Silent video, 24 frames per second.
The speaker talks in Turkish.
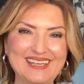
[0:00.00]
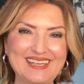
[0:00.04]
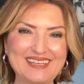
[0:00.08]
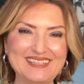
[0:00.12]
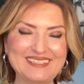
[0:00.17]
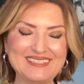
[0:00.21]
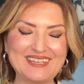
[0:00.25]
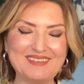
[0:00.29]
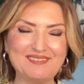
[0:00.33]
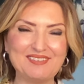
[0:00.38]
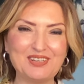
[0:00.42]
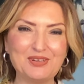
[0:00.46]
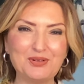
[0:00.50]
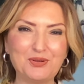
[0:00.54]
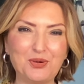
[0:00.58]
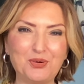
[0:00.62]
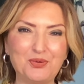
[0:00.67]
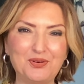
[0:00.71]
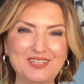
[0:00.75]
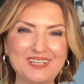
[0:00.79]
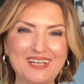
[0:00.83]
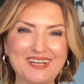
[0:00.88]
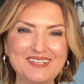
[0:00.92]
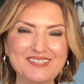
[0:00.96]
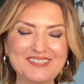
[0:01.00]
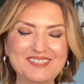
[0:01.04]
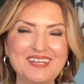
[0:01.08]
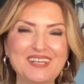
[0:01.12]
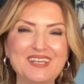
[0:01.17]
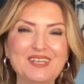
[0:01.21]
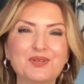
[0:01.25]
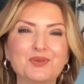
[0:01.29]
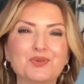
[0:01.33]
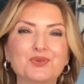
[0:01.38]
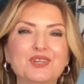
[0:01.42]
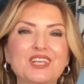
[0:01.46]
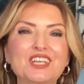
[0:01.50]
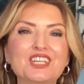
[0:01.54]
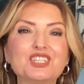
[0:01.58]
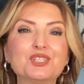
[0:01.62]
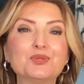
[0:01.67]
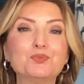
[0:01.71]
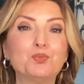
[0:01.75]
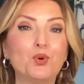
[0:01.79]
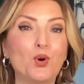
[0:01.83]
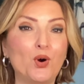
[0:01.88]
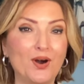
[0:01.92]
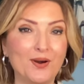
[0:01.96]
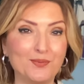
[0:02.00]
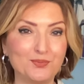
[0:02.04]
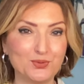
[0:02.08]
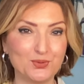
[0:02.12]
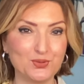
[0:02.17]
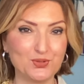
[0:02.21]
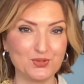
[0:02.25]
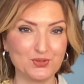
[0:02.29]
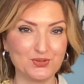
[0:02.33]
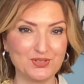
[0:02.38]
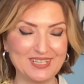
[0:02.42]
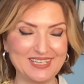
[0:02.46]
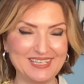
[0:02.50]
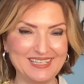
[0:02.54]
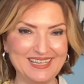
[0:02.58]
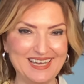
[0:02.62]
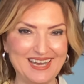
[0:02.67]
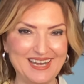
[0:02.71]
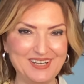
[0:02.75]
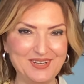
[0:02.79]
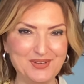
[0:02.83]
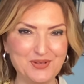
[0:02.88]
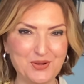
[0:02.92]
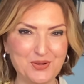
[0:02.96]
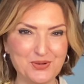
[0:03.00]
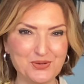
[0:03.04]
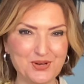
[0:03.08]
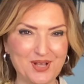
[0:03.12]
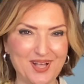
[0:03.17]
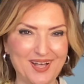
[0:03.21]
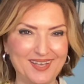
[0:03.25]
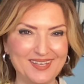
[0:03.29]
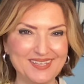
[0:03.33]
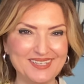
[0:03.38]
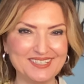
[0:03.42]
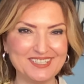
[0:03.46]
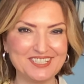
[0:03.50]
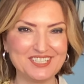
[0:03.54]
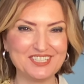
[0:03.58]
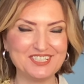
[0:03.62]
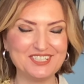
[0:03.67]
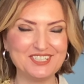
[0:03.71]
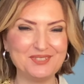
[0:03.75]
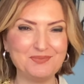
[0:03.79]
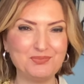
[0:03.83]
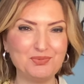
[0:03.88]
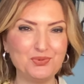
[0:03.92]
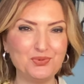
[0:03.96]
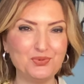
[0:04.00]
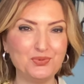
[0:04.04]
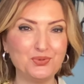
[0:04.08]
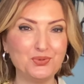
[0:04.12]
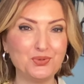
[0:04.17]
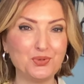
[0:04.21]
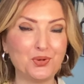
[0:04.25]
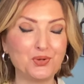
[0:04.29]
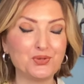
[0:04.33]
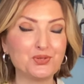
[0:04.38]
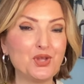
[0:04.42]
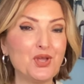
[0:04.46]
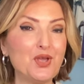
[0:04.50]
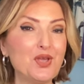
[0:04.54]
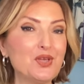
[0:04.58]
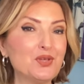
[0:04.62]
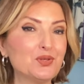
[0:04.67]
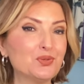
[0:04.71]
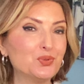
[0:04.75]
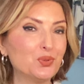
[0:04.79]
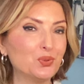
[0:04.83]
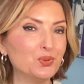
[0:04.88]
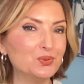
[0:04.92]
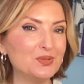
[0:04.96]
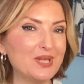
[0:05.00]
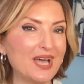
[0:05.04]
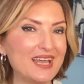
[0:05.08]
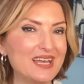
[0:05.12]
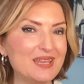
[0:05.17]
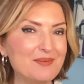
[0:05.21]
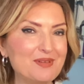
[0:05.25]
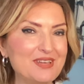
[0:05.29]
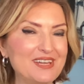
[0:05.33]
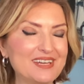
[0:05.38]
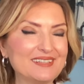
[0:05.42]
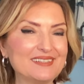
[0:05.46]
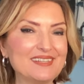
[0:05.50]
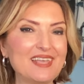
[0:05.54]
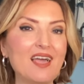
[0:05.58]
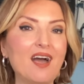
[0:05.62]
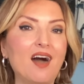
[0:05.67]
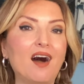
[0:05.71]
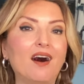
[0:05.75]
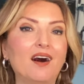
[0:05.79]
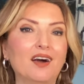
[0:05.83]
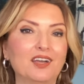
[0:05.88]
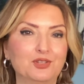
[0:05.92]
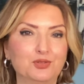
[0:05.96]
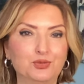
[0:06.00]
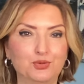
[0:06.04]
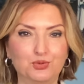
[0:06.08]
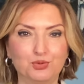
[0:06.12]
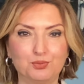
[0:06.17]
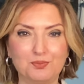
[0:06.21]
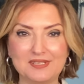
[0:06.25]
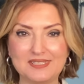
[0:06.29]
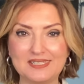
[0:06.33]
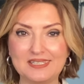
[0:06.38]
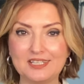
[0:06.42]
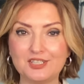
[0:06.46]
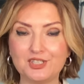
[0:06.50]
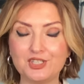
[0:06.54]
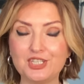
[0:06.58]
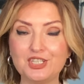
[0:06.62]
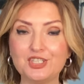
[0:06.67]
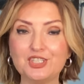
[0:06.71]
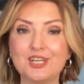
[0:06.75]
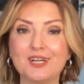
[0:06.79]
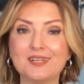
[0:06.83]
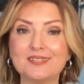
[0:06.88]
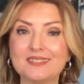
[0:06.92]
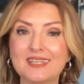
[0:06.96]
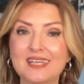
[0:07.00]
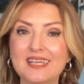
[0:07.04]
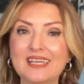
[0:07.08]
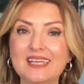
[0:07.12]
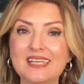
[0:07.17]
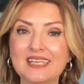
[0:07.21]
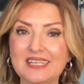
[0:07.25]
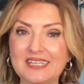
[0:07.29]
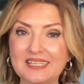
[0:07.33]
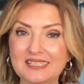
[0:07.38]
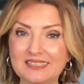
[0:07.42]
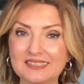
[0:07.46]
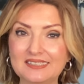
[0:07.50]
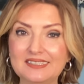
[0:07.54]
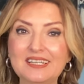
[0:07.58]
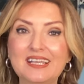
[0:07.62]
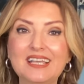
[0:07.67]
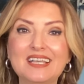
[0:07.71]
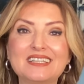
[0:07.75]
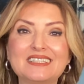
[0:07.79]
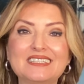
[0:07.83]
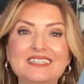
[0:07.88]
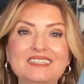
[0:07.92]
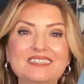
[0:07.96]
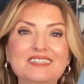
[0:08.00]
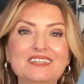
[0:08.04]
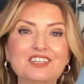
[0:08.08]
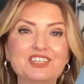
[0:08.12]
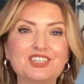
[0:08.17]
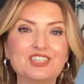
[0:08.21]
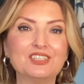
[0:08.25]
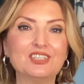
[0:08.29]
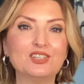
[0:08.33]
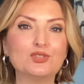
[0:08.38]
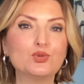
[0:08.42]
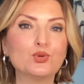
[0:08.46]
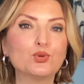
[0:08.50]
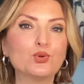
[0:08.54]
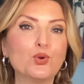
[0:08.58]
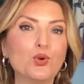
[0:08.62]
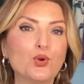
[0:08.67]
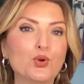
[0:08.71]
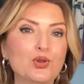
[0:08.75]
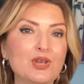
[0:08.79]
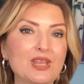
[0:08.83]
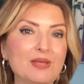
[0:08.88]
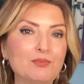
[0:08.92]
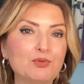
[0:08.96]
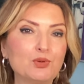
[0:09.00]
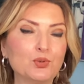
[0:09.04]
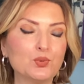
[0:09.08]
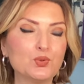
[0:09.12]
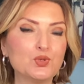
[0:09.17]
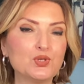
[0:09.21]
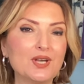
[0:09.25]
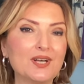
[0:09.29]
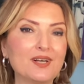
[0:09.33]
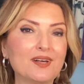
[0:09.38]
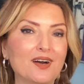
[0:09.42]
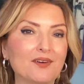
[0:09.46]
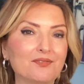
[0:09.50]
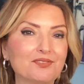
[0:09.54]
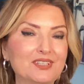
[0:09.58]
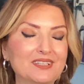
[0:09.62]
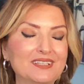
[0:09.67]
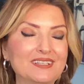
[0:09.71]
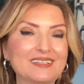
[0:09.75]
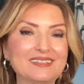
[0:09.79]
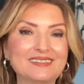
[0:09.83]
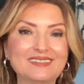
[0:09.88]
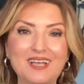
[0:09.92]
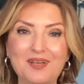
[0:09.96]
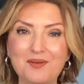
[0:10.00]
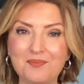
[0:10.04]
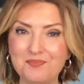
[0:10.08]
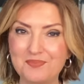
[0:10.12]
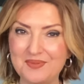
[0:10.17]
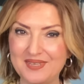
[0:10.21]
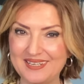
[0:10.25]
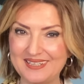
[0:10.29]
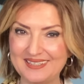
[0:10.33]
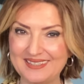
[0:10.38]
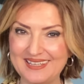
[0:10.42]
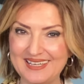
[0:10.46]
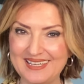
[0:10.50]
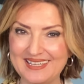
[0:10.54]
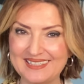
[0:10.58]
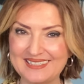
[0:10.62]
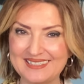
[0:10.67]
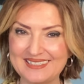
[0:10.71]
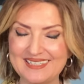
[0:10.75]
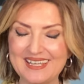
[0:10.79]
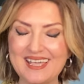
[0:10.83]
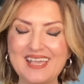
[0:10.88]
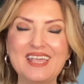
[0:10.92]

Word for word: Sevgili kovalar güneş boğa burcunda ilerliyor ay ışığını büyütüyor dolunayla birlikte ay tutulması yaşayacağız yılın sizin için de çok önemli olacak haftalarından birindeyiz.